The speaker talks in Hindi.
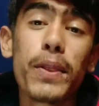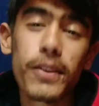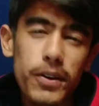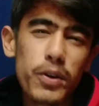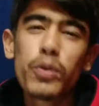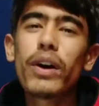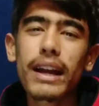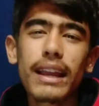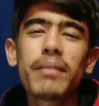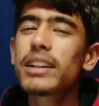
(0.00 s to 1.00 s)
तो हुआ
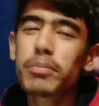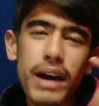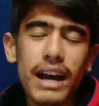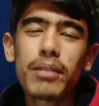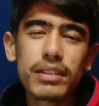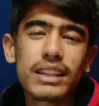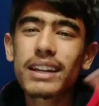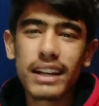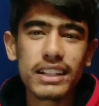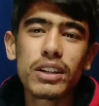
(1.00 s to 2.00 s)
क्या बस बनती
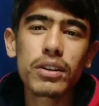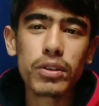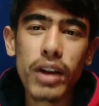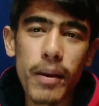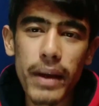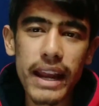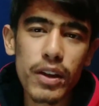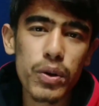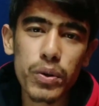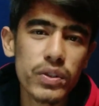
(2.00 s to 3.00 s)
क्रेजी लोग तो हम है ही
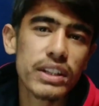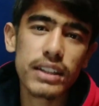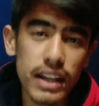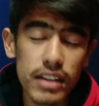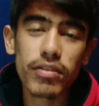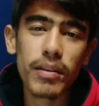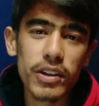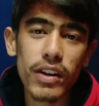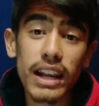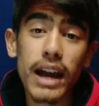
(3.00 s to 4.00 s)
ओटू जी क्रेजी
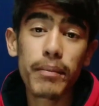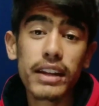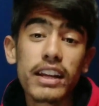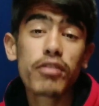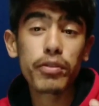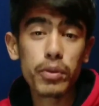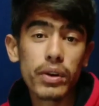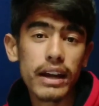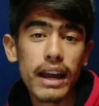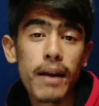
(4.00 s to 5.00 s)
फैमिली वाले हमने क्या फ़ोन
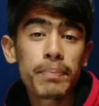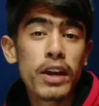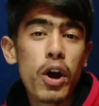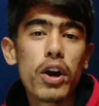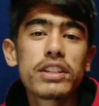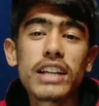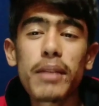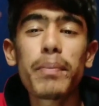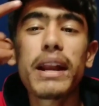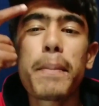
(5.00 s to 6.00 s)
उठाया और चल
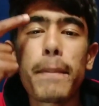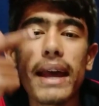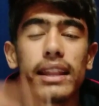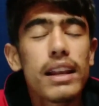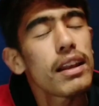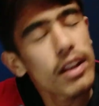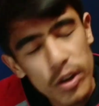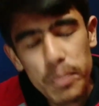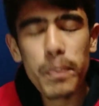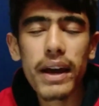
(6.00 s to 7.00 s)
पड़े पैदल
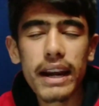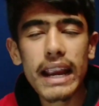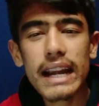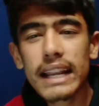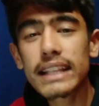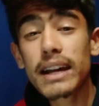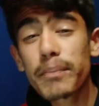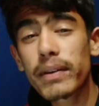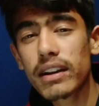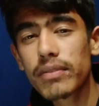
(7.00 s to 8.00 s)
ऊपर नई ट्री
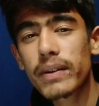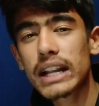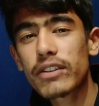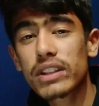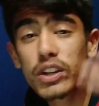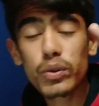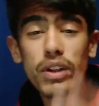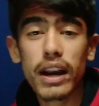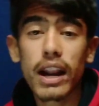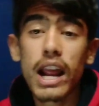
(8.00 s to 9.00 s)
जहाँ बर्फ़ पड़ी हुई थी
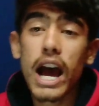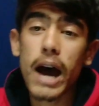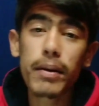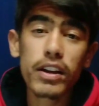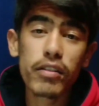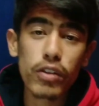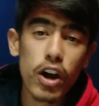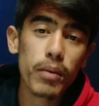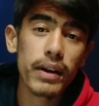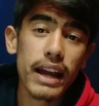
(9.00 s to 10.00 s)
उधर हमने वहाँ
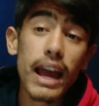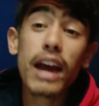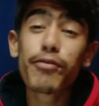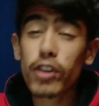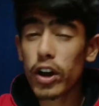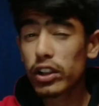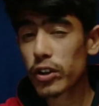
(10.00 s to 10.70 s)
व्लॉग बनाया व्लॉग